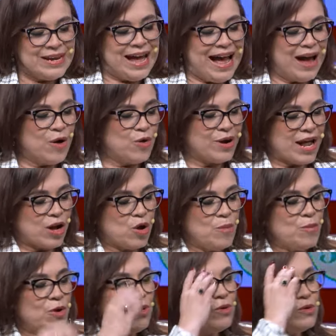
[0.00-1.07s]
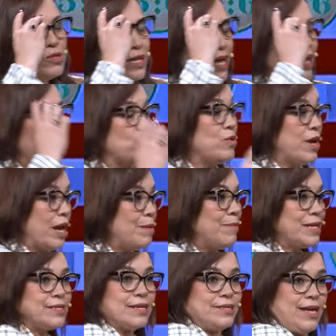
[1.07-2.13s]
Ahora, ¿cómo luce un alma
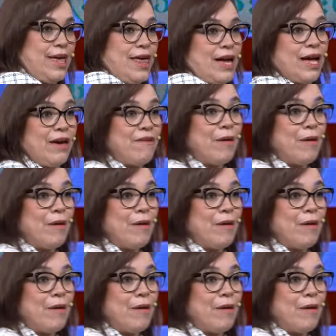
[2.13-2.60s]
saciada? ¿Qué va